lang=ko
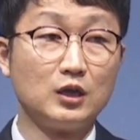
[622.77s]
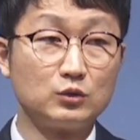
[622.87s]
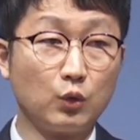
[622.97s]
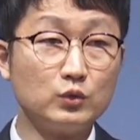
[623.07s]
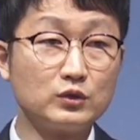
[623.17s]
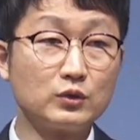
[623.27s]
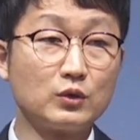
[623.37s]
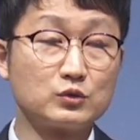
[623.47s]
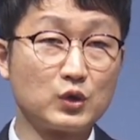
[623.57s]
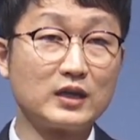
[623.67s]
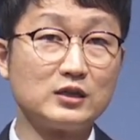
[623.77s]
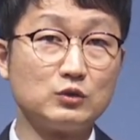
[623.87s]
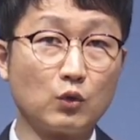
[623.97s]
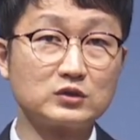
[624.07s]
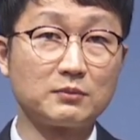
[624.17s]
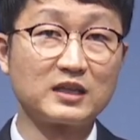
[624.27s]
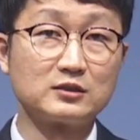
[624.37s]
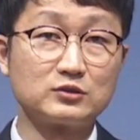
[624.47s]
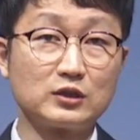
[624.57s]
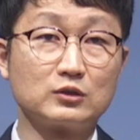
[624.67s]
돈으로 죄를 용서받을
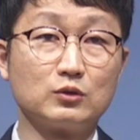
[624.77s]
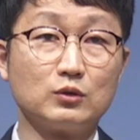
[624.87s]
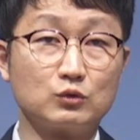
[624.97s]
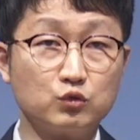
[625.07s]
수 있고